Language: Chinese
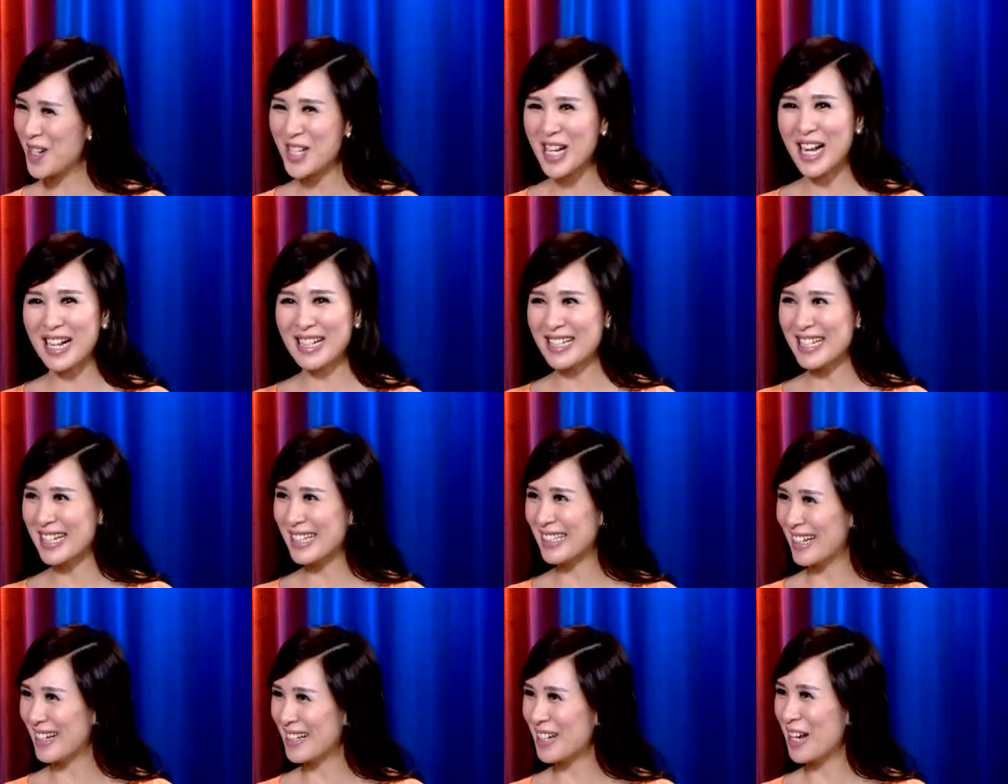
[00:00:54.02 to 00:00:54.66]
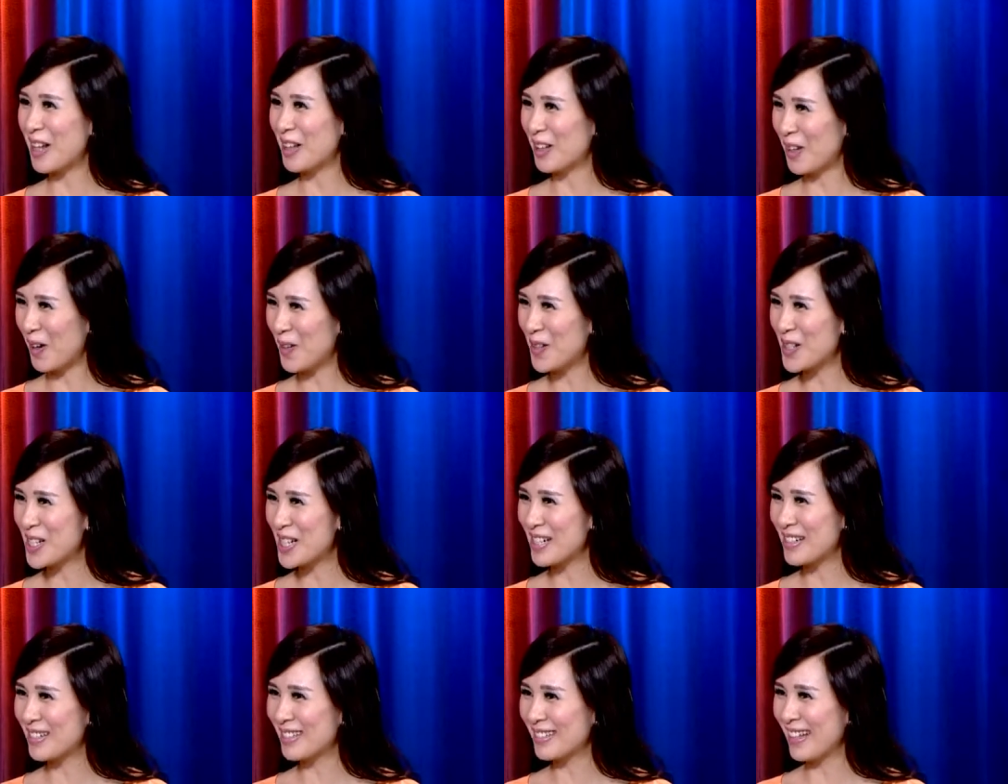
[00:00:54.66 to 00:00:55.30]
上镜的人都
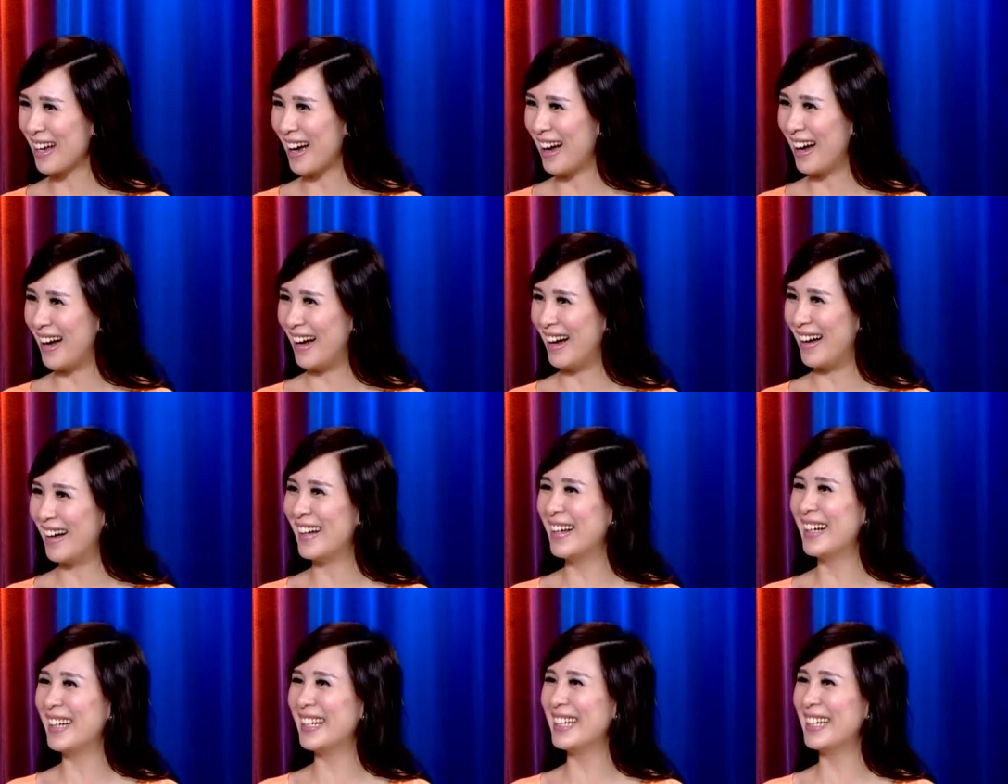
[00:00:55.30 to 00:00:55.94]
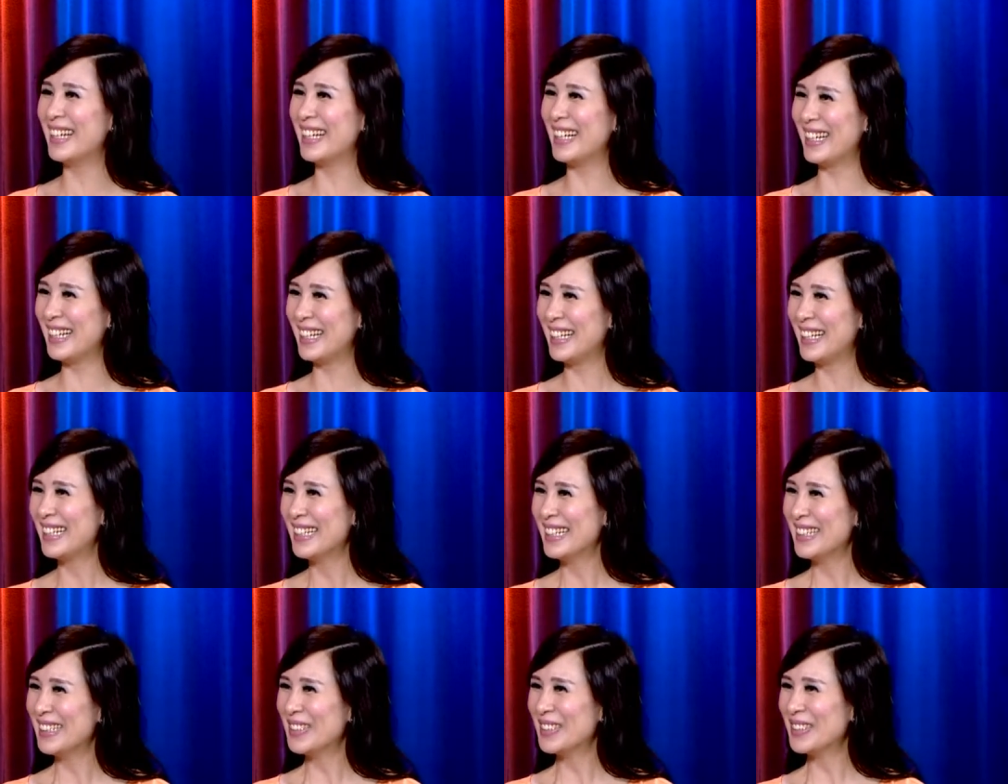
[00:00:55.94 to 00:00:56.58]
知道。对对对，但
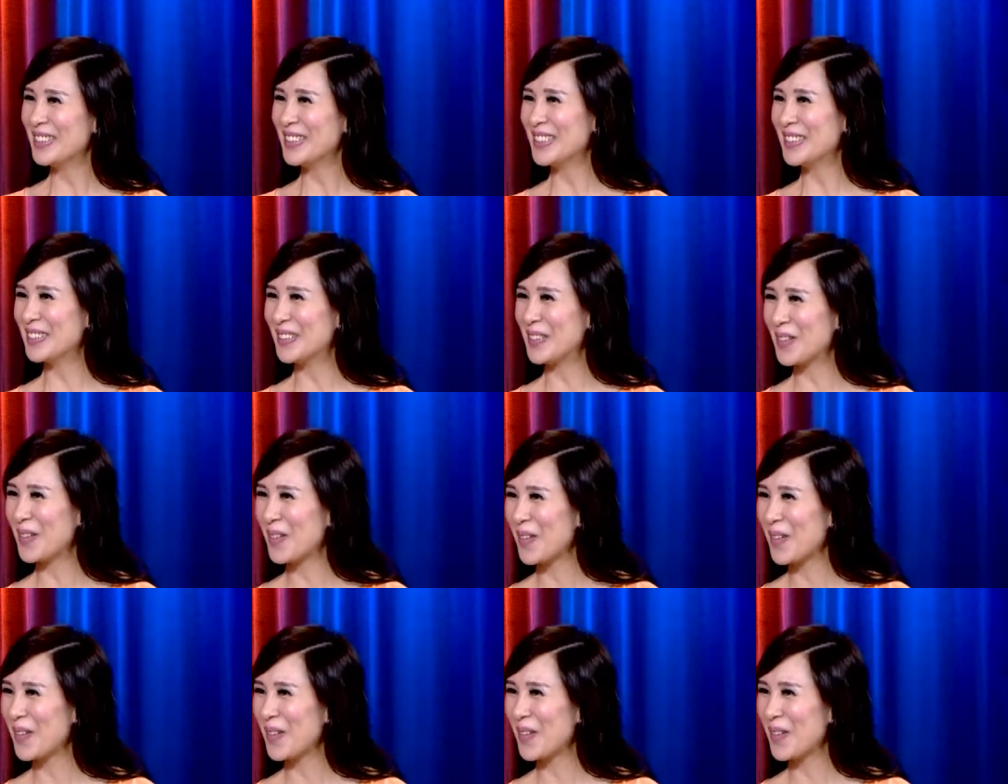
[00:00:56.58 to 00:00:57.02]
是如果我们